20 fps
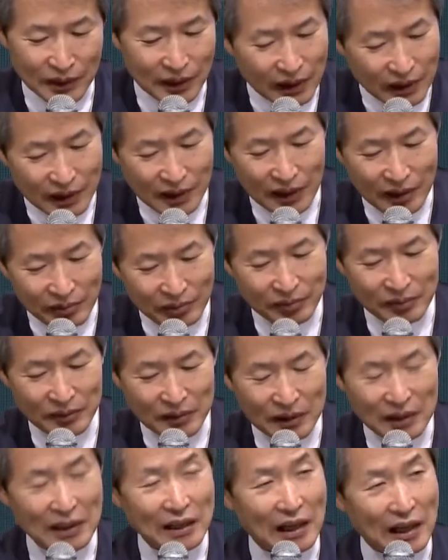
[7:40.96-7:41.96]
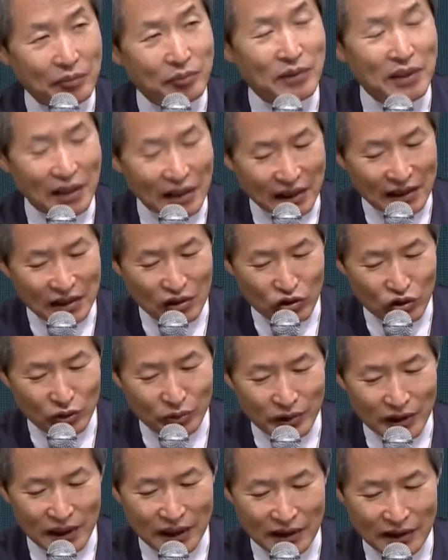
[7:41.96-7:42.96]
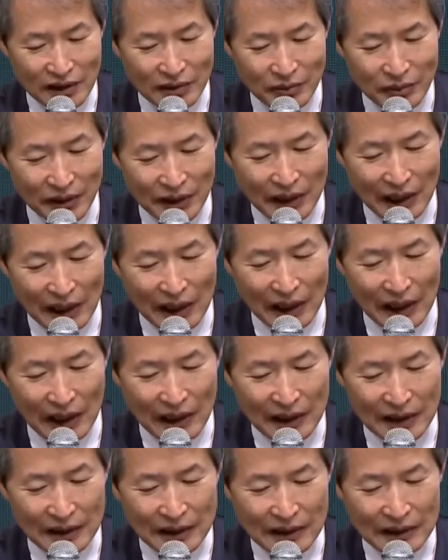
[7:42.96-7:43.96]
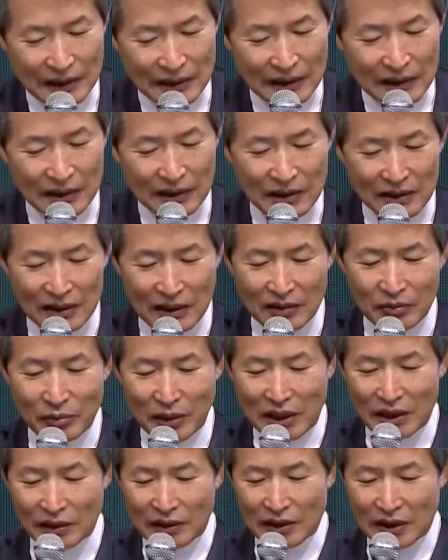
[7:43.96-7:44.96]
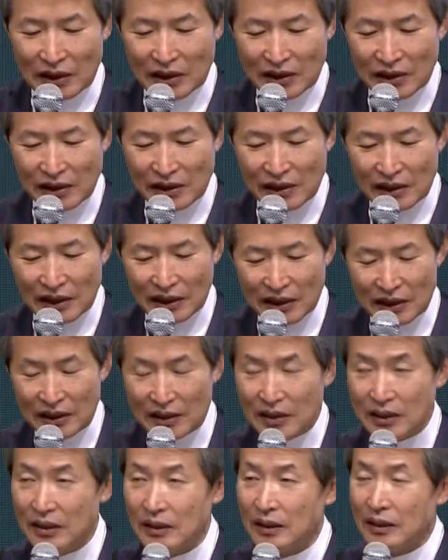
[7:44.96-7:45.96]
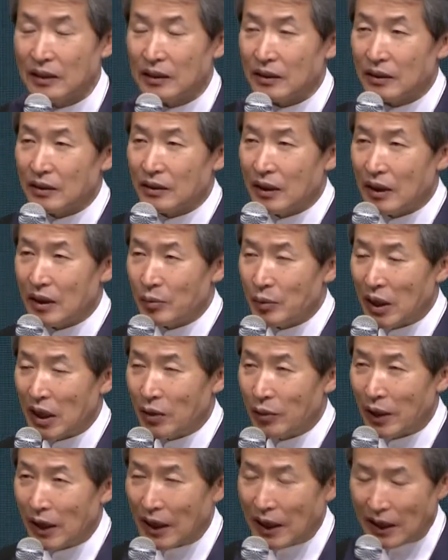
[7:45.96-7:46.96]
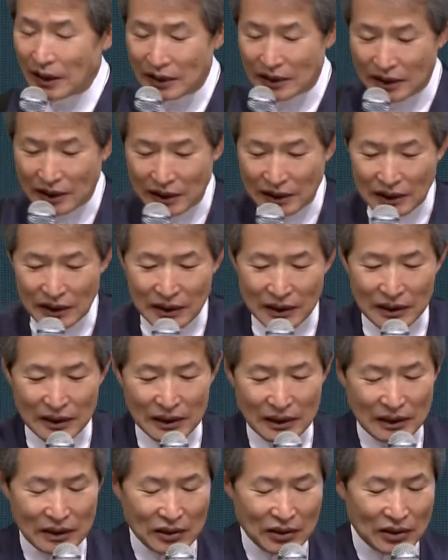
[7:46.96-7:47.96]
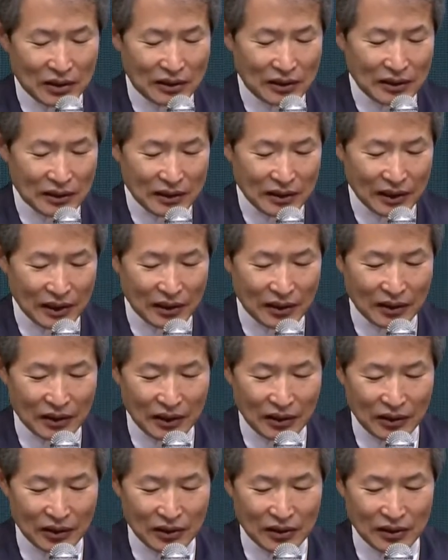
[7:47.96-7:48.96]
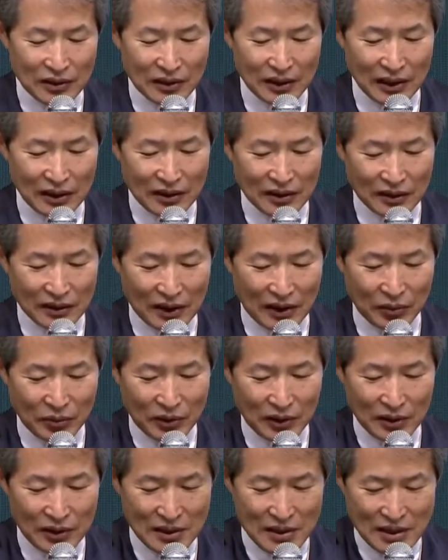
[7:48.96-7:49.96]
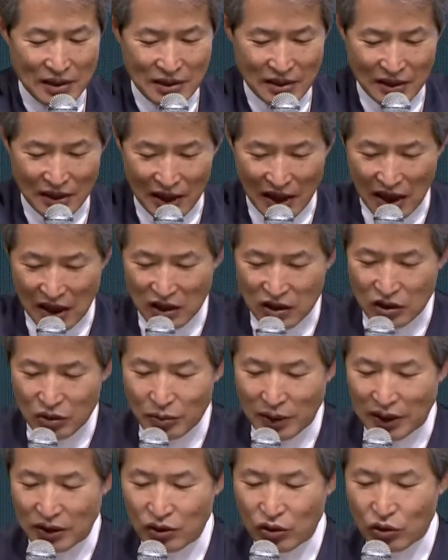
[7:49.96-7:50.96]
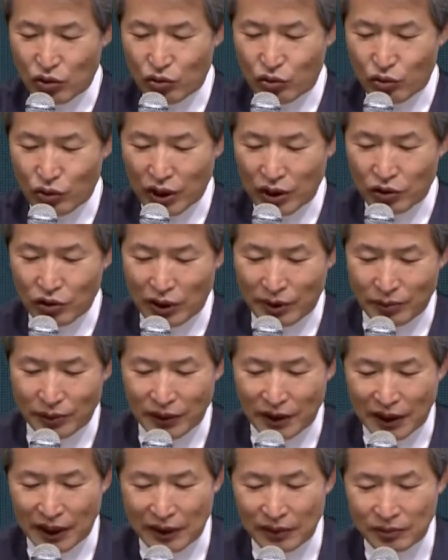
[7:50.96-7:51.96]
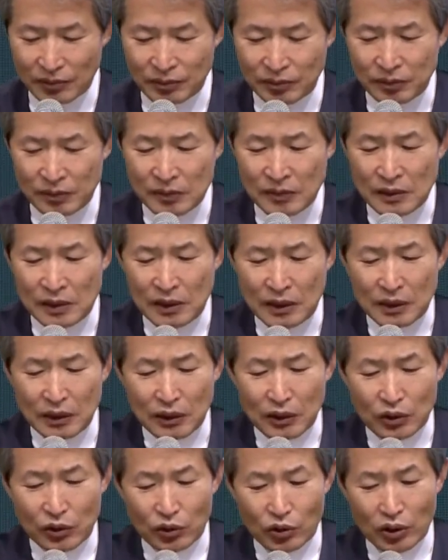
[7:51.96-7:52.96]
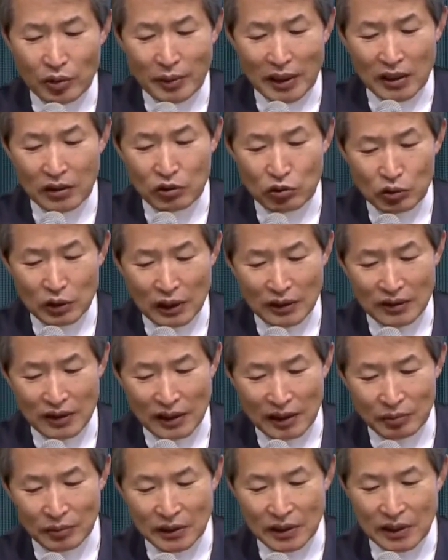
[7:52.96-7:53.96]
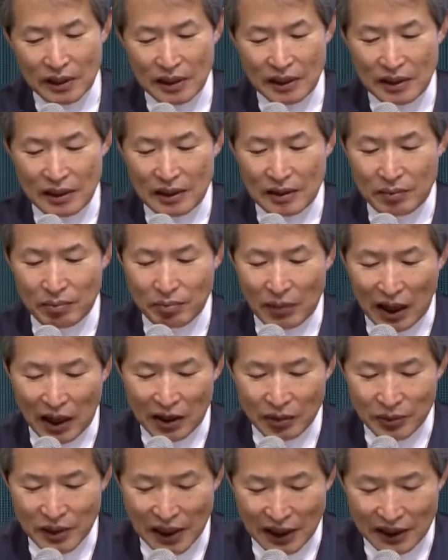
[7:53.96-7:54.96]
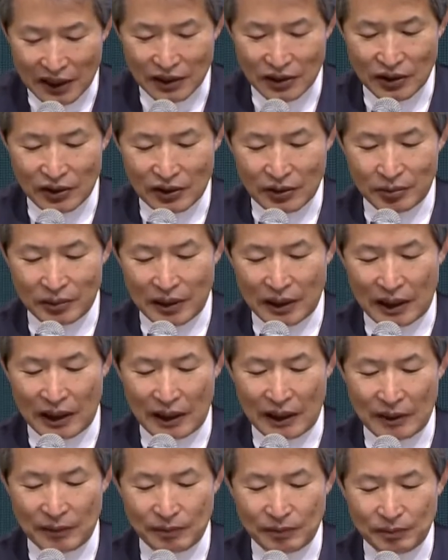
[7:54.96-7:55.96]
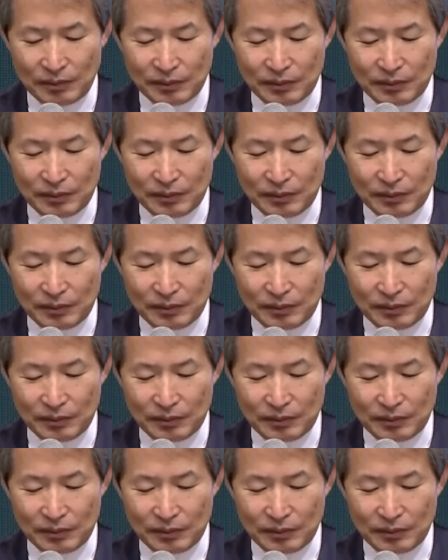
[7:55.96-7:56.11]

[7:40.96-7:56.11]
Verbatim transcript: 이게 참 감당하기 쉽지 않습니다. 근데 산발랏과 그 일당이 느헤미야와 같이 성재건에 헌신하는 사람들을 자꾸만 회유합니다. 꽤 많은 유다 사람들이 마음이 약해졌습니다.